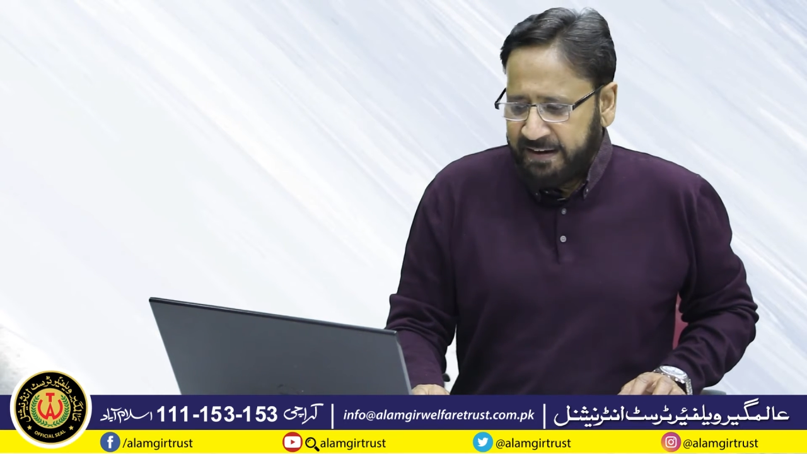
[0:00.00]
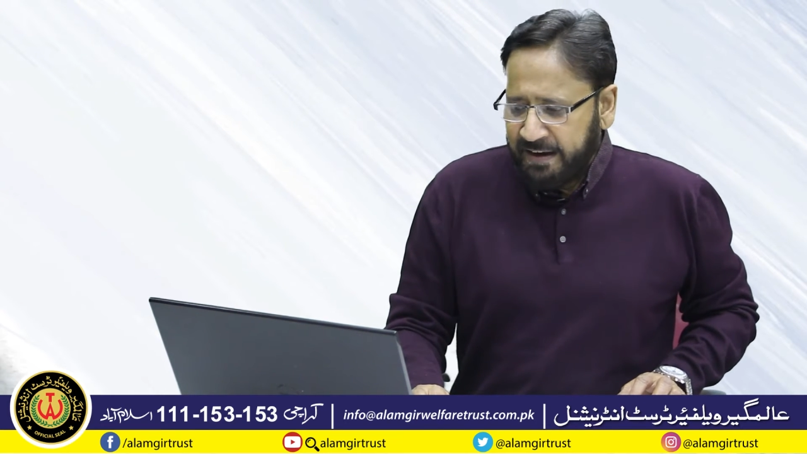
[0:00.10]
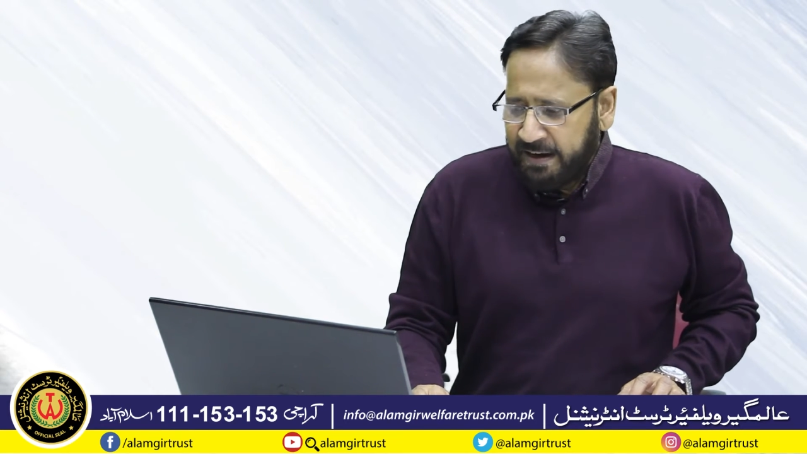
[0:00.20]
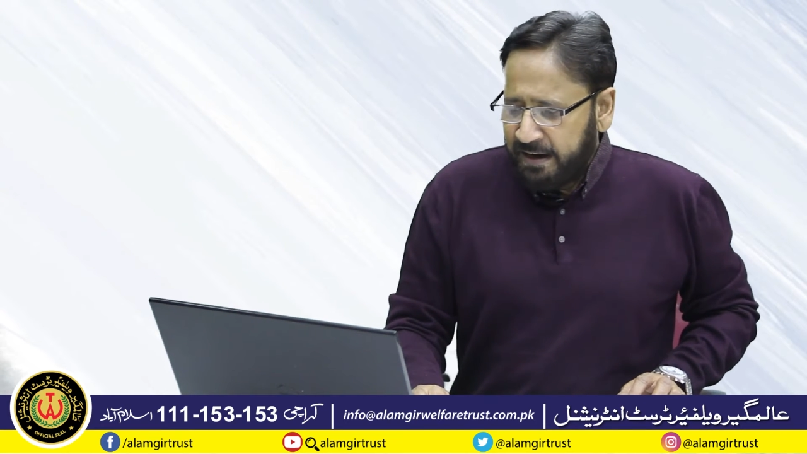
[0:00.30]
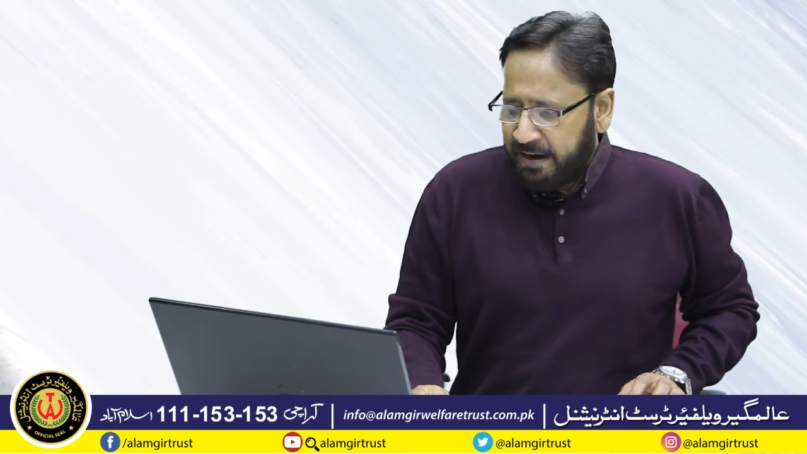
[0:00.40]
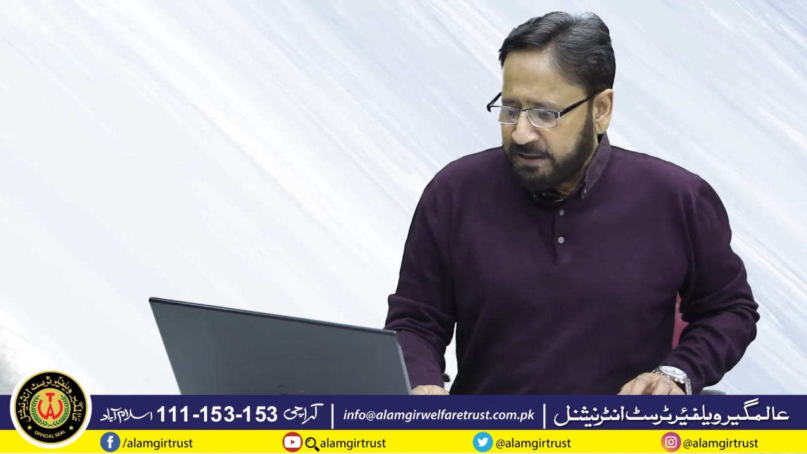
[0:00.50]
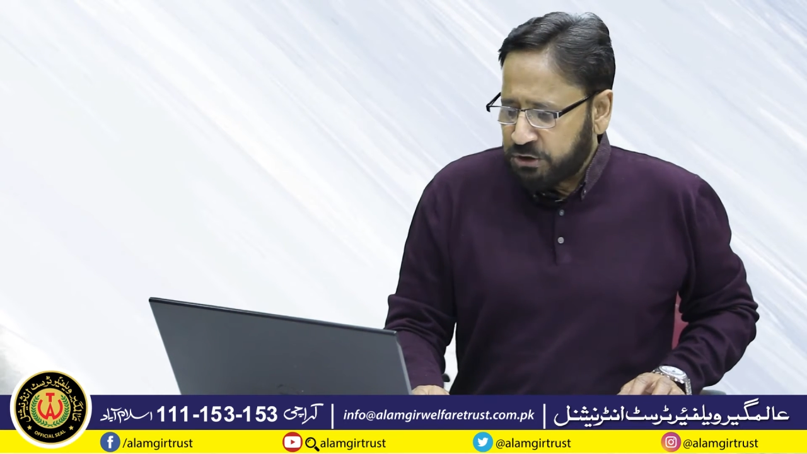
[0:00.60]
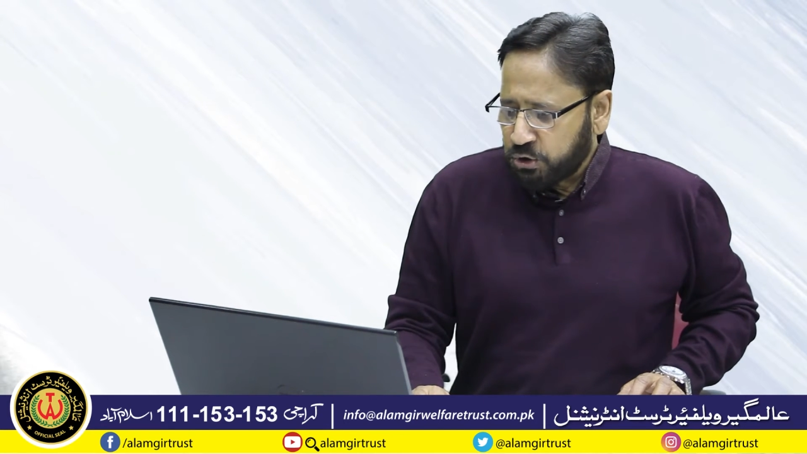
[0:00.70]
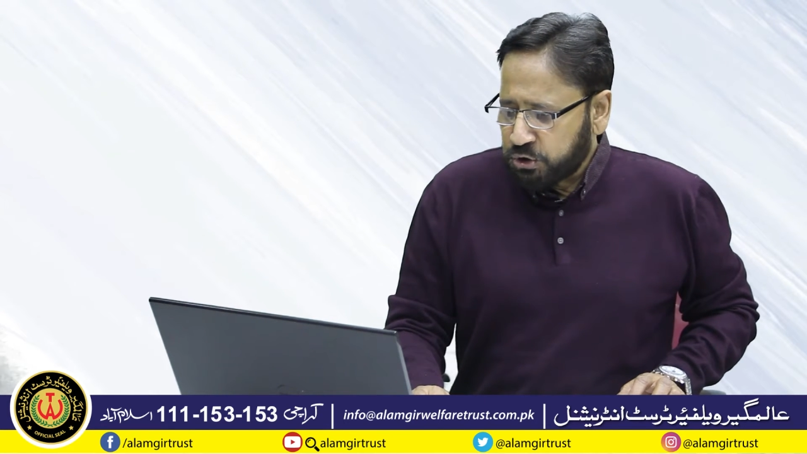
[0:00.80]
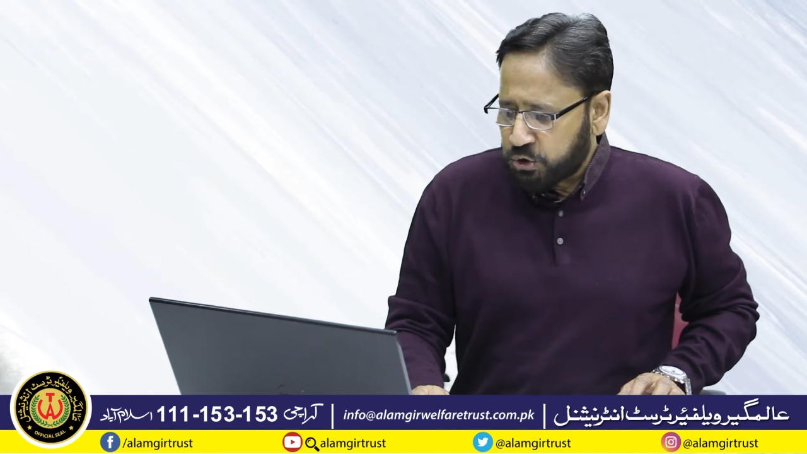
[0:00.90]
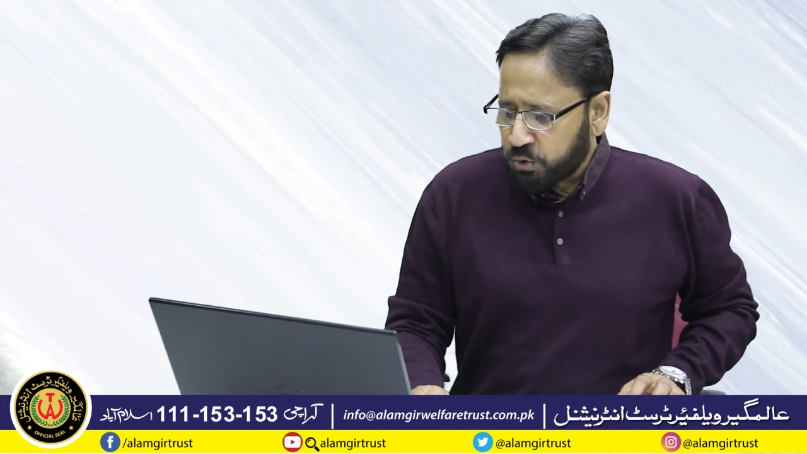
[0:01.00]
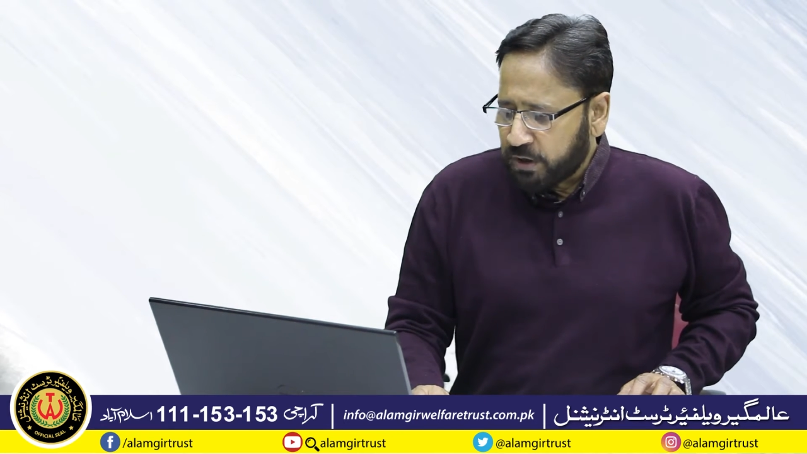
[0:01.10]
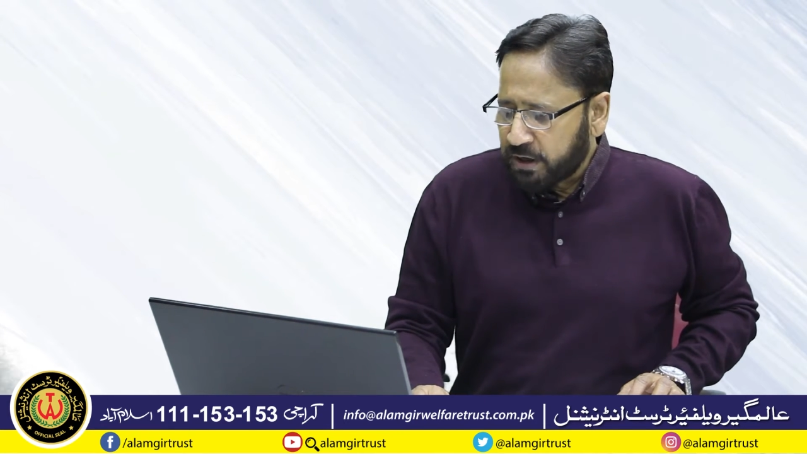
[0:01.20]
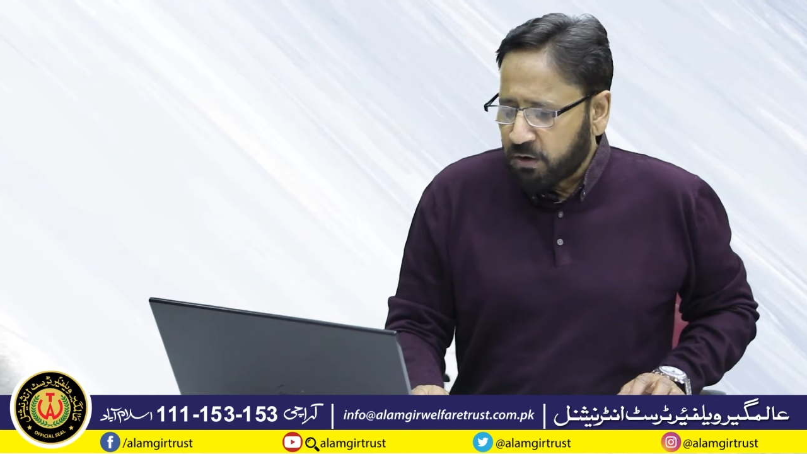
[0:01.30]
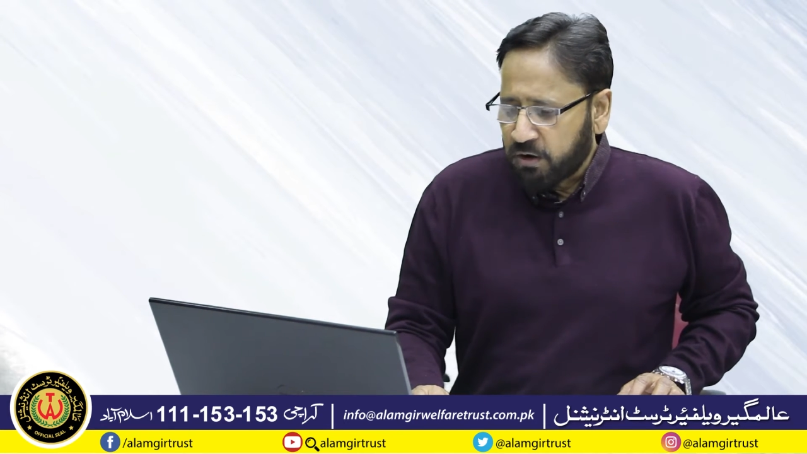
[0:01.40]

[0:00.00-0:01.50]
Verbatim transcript: हैं जो शुगर